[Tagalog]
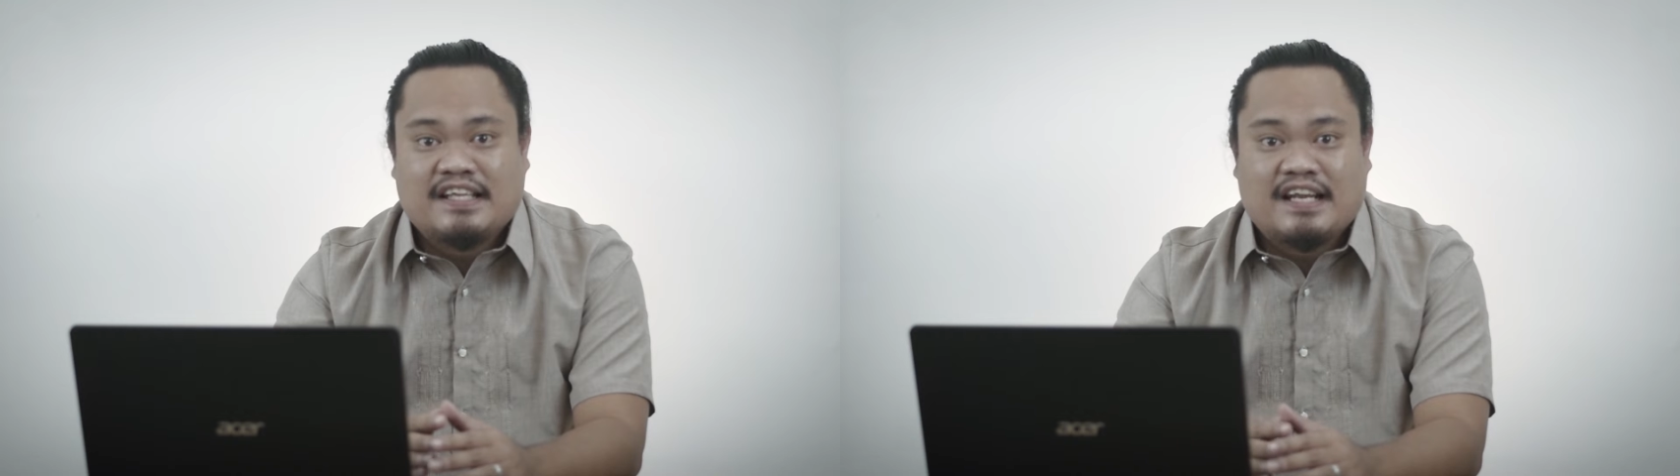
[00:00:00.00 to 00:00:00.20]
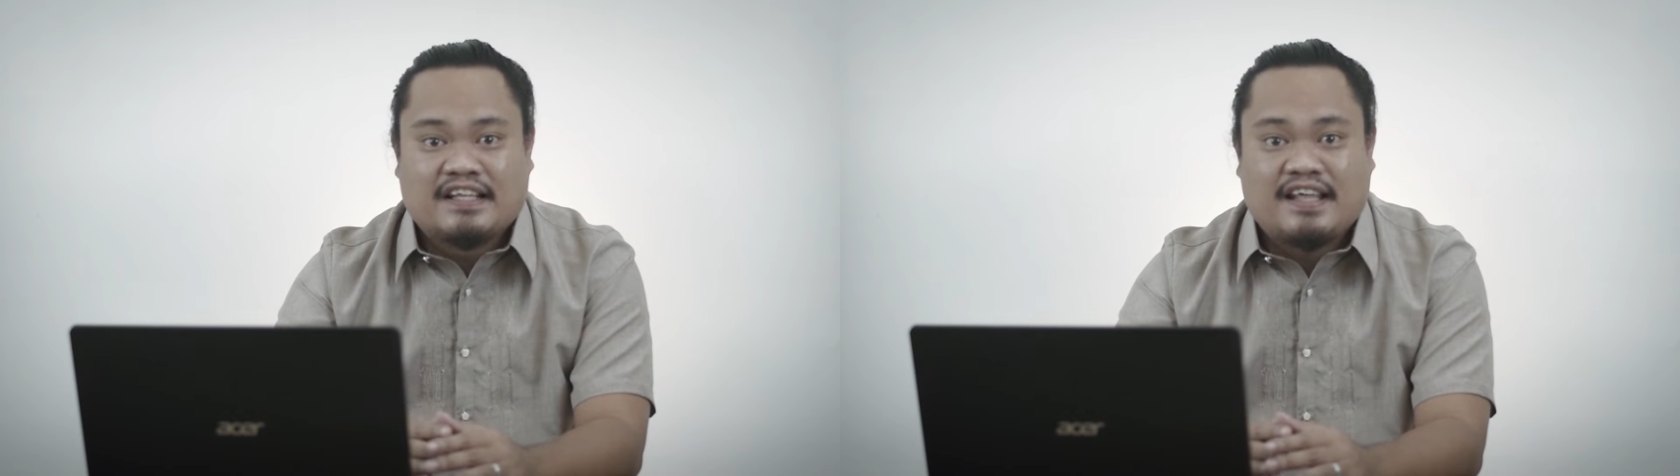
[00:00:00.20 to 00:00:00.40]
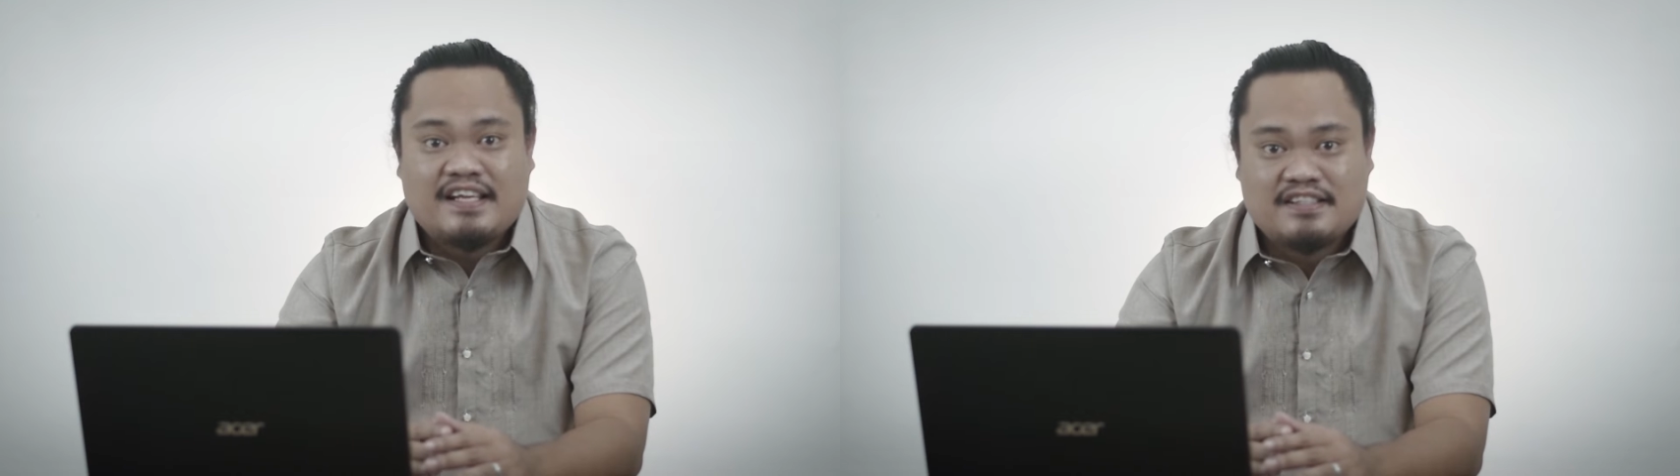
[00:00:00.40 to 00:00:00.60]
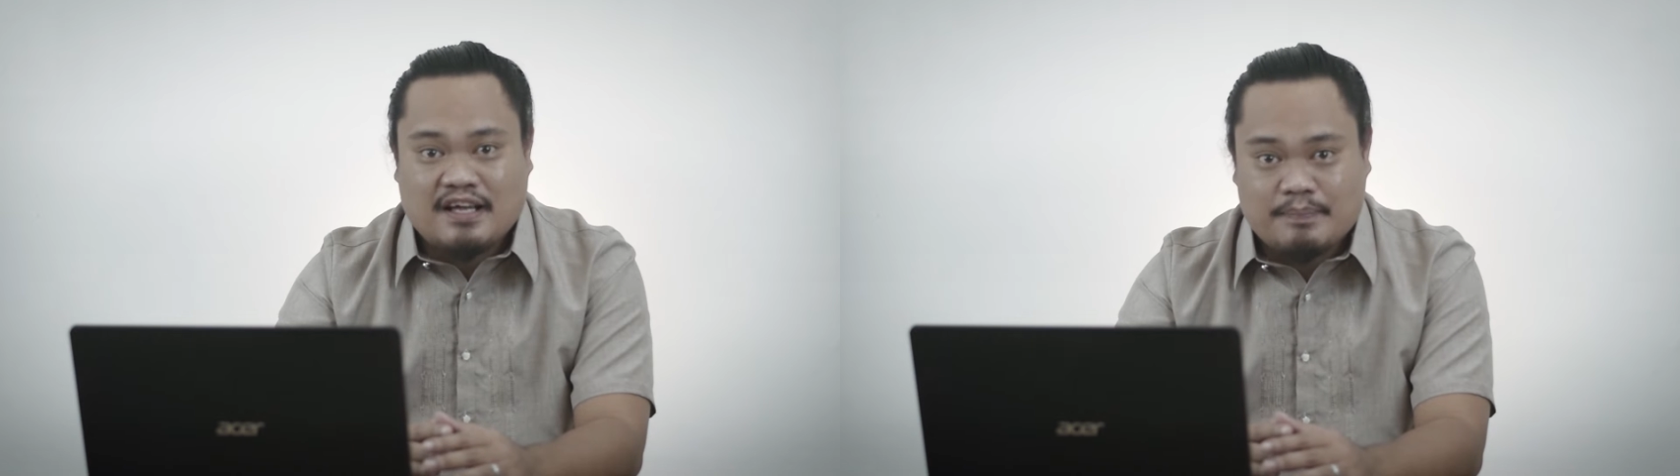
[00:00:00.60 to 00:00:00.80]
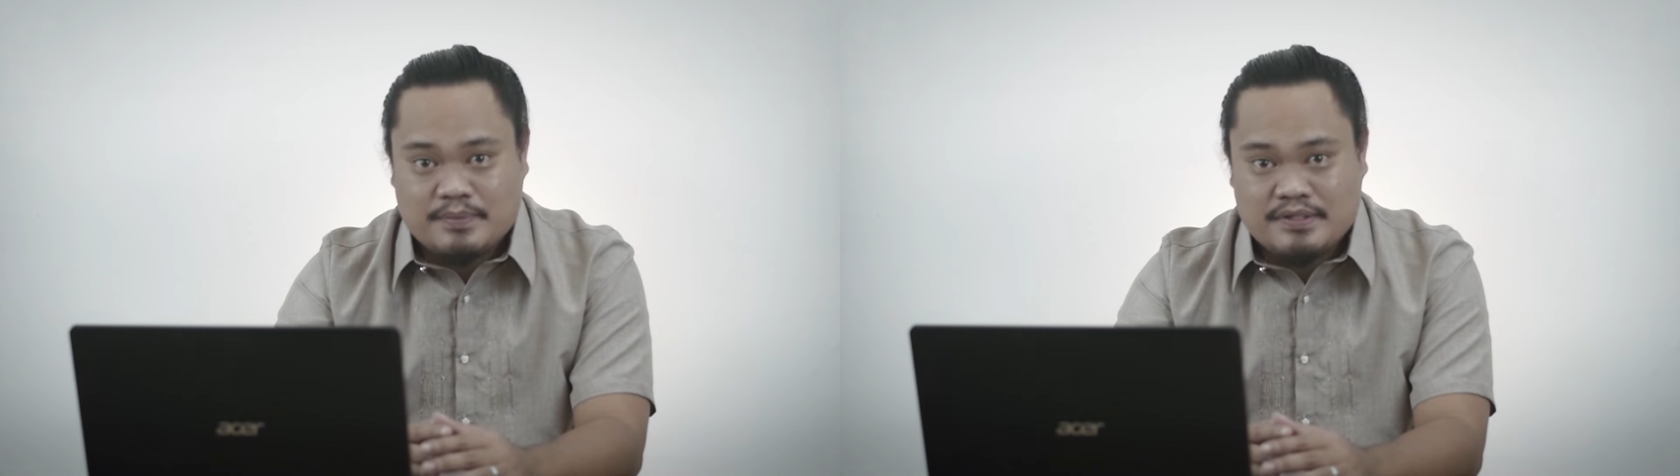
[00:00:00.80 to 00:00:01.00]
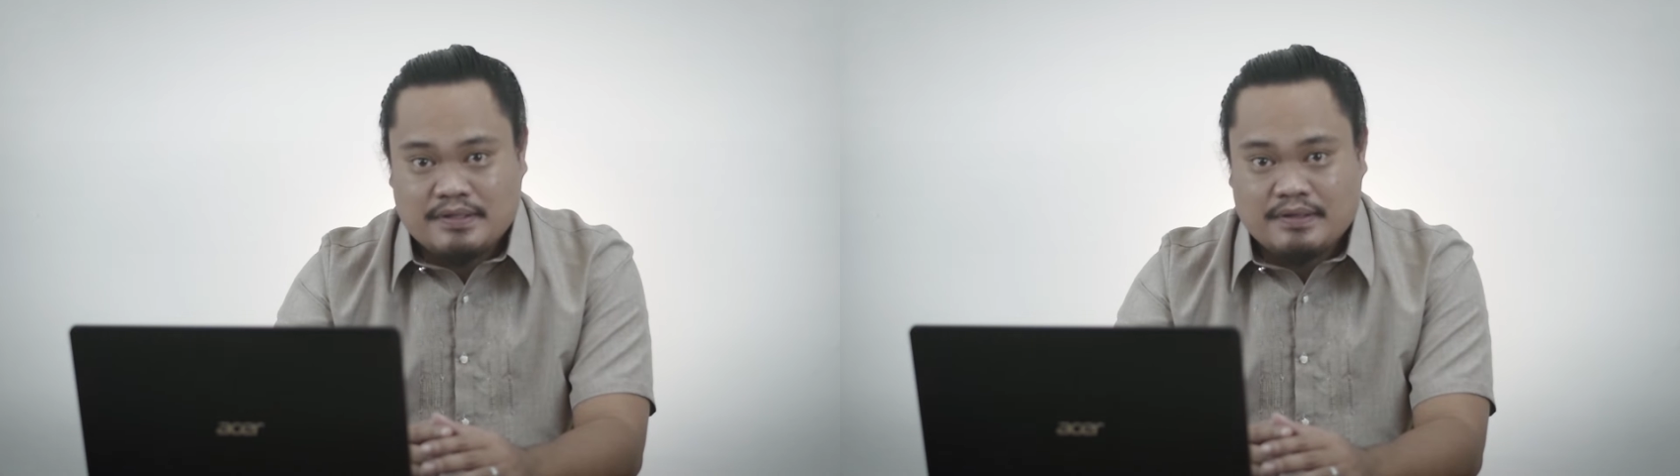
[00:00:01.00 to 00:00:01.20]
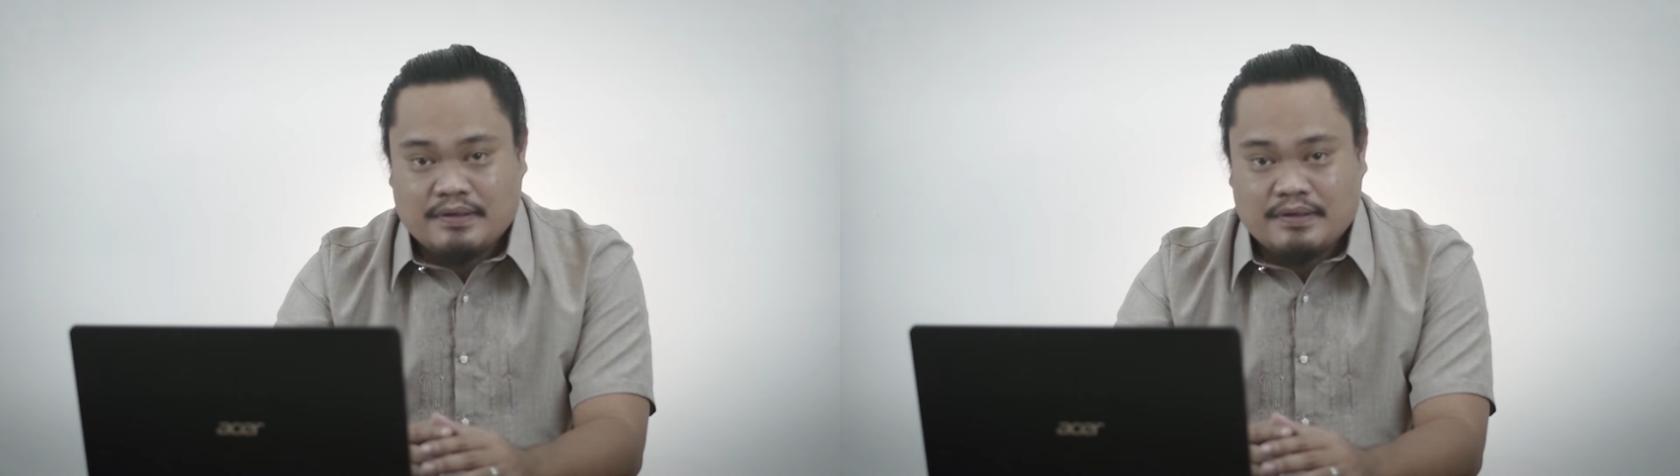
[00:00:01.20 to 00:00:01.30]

din ang desktops,